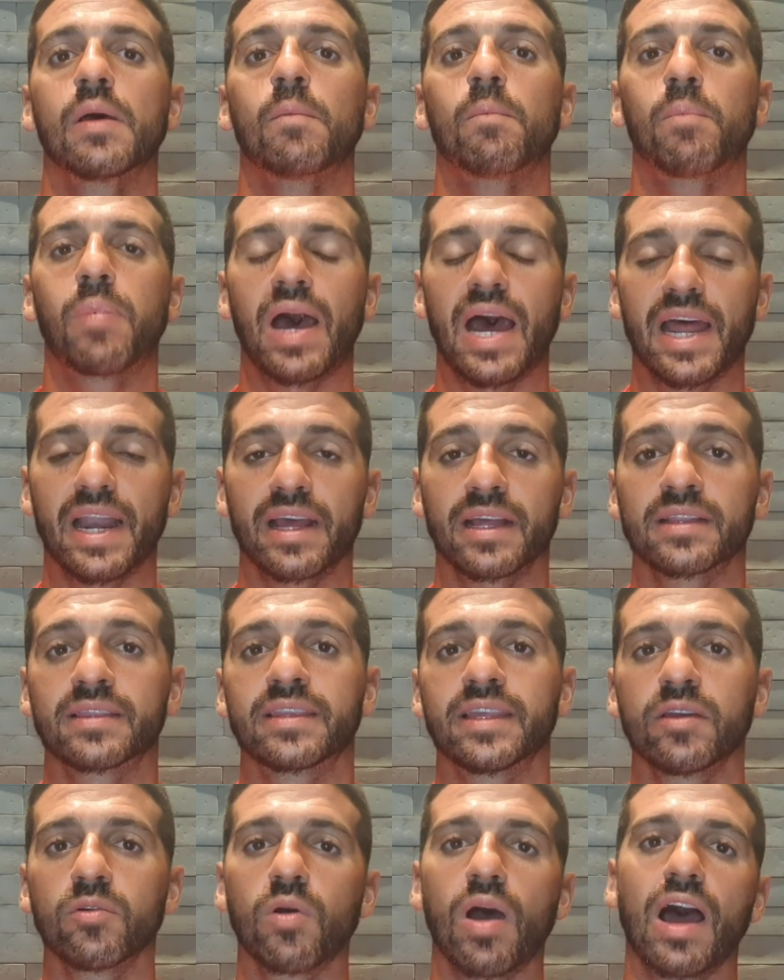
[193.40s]
para
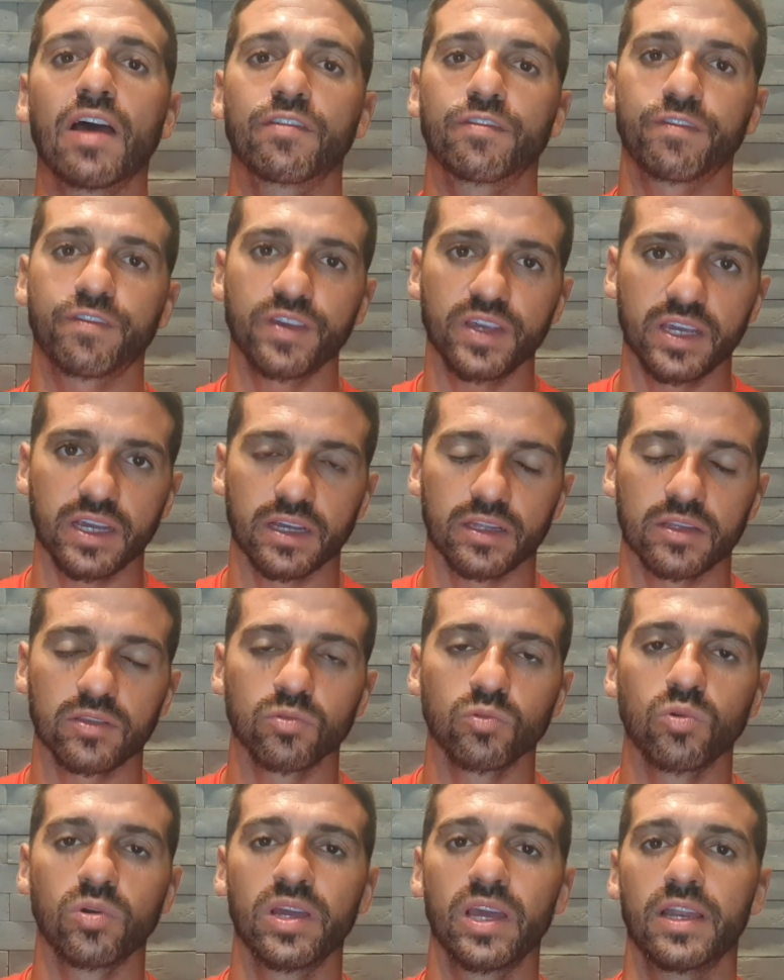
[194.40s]
ter o Rafinha
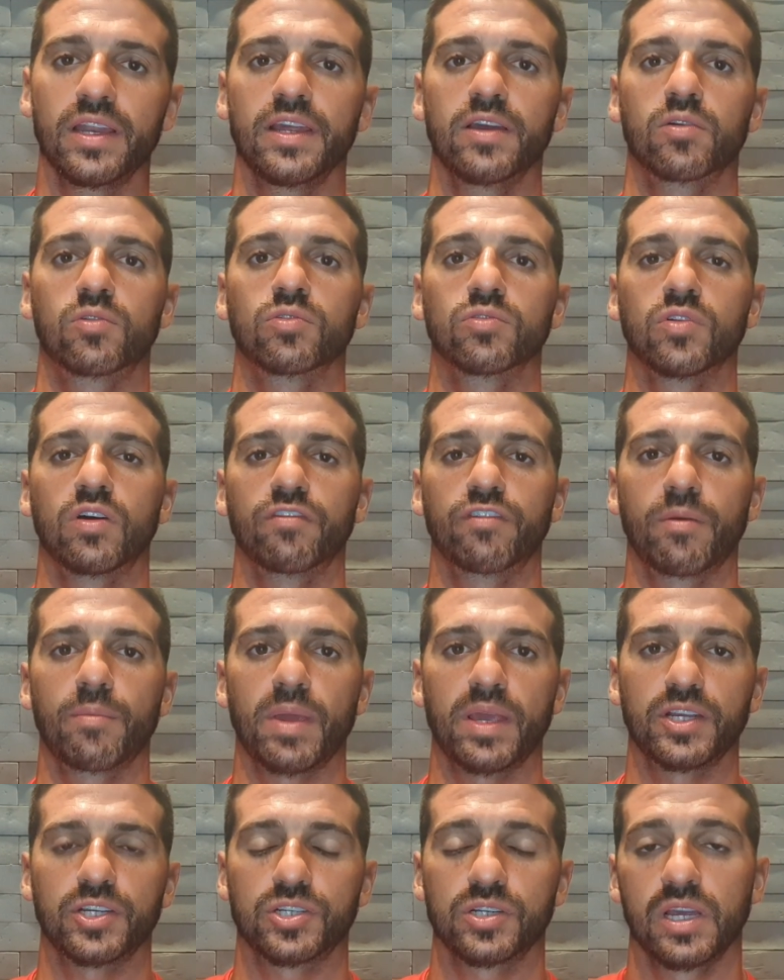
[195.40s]
no elenco
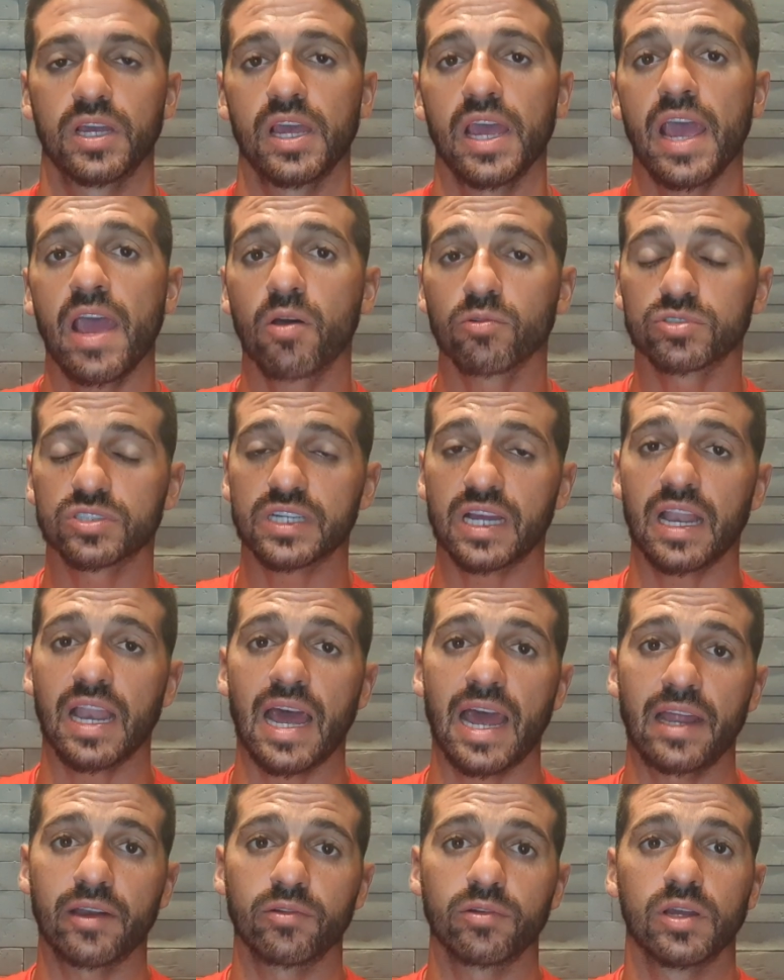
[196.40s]
novamente. É um
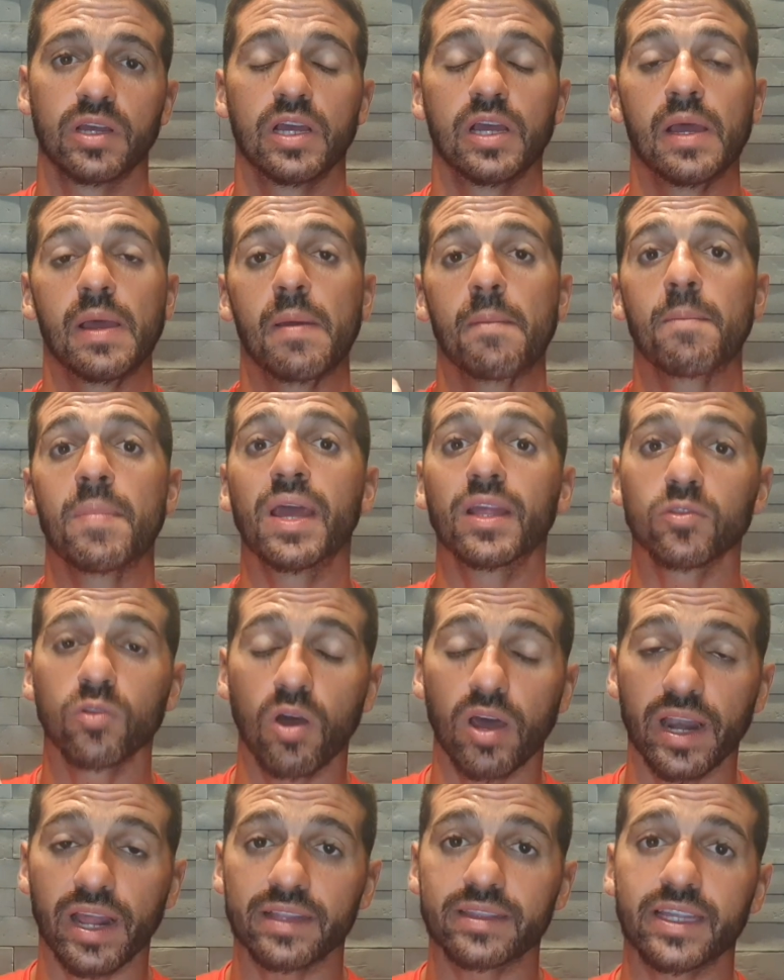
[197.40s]
salário
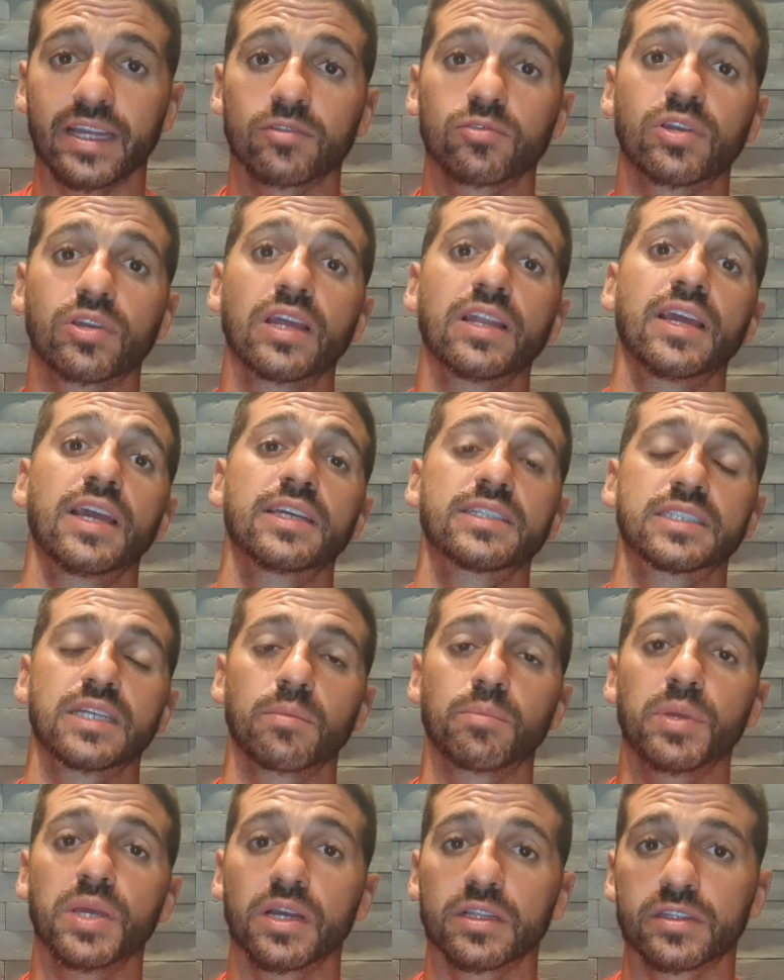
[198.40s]
menor até do que ele
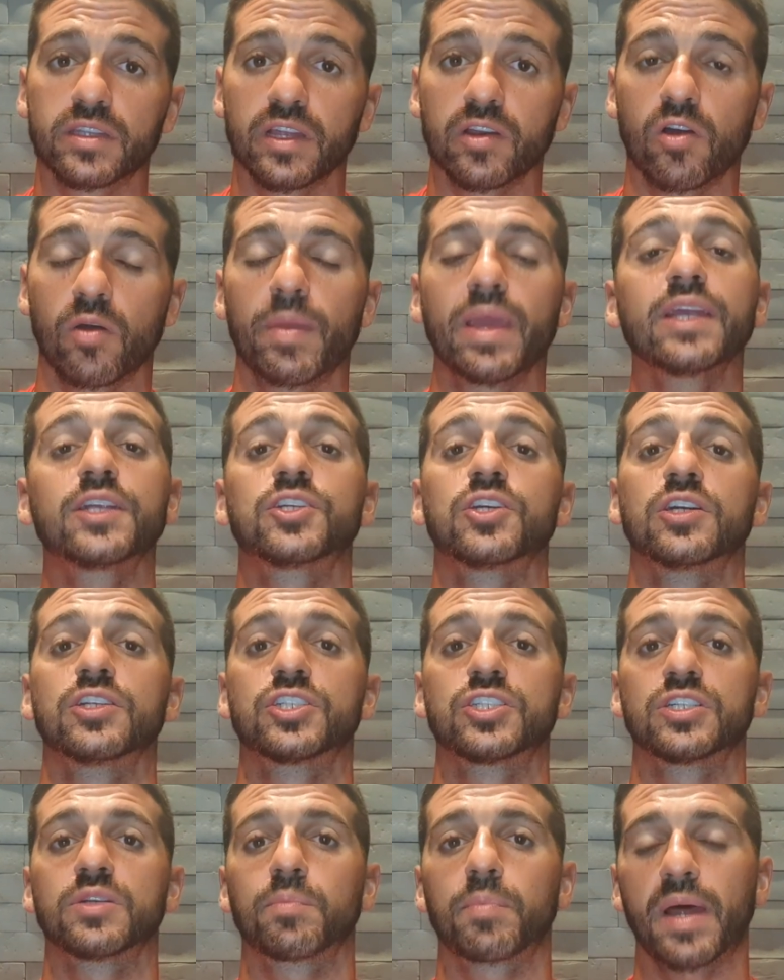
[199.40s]
recebia anteriormente
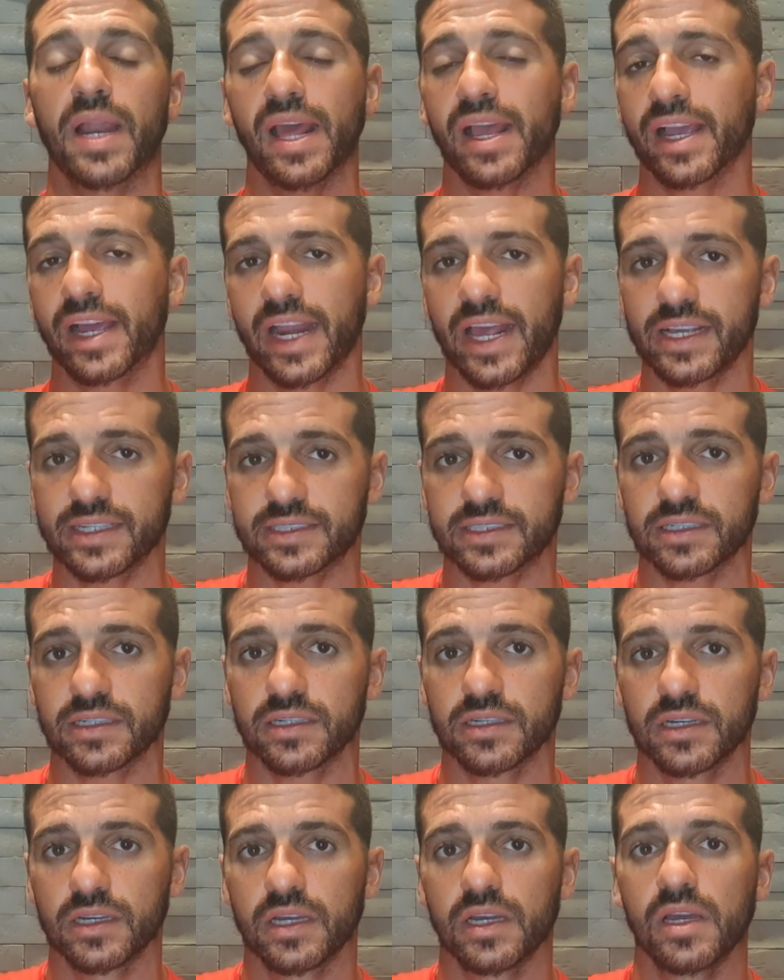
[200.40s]
antes de ir para a Grécia,
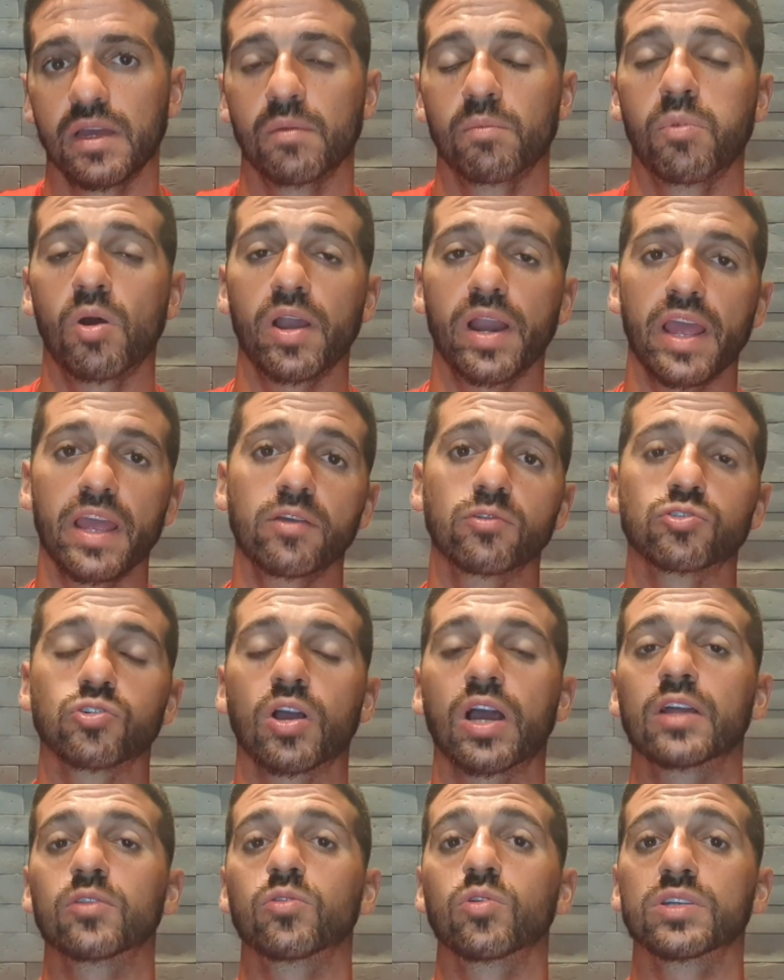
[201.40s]
porém o
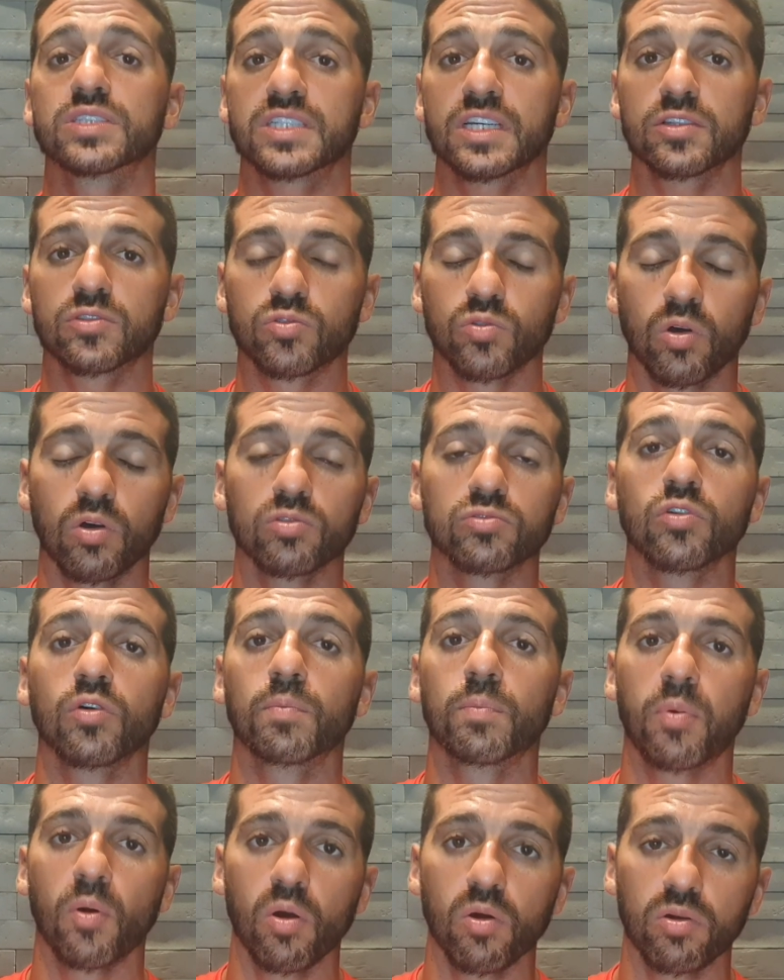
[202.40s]
jogador aceitou,
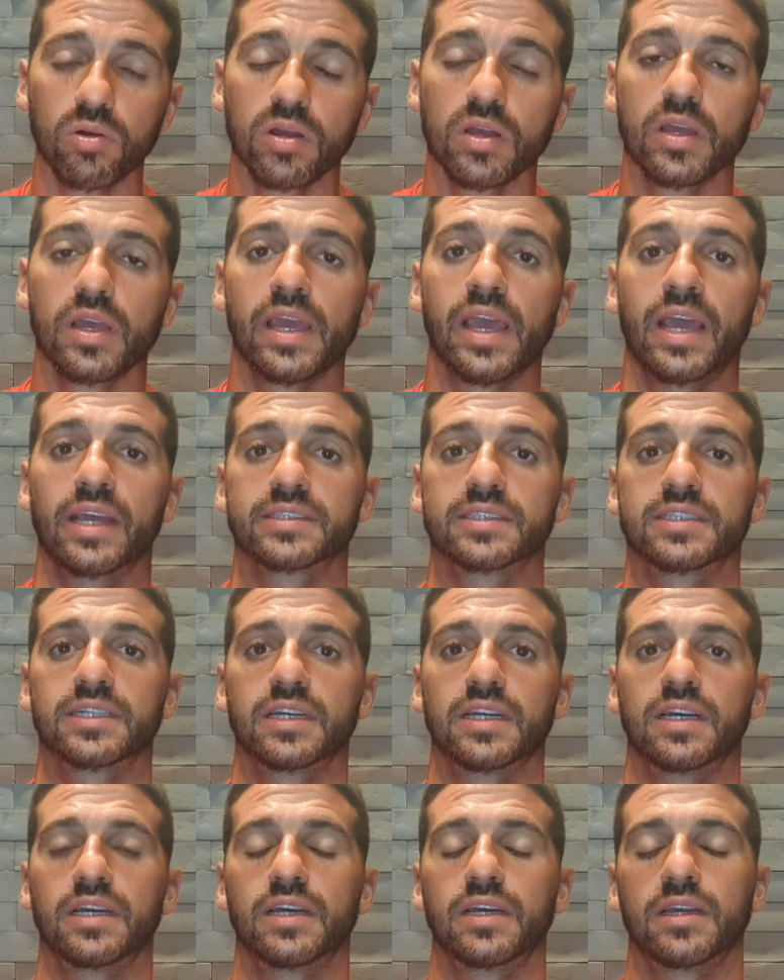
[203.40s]
topou
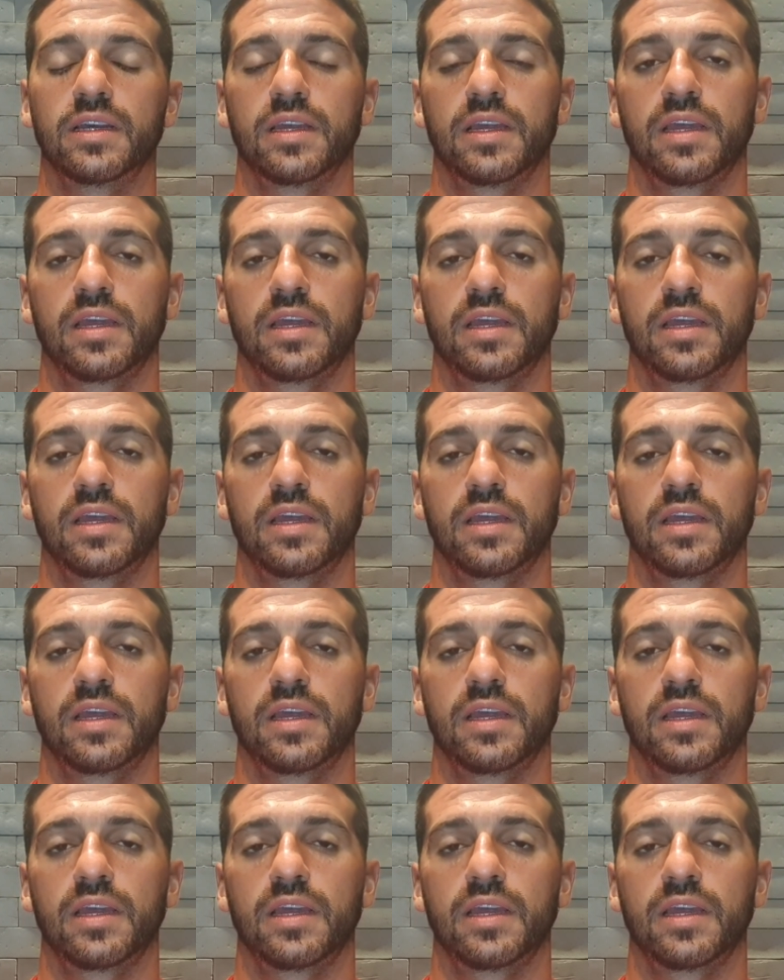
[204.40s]
essa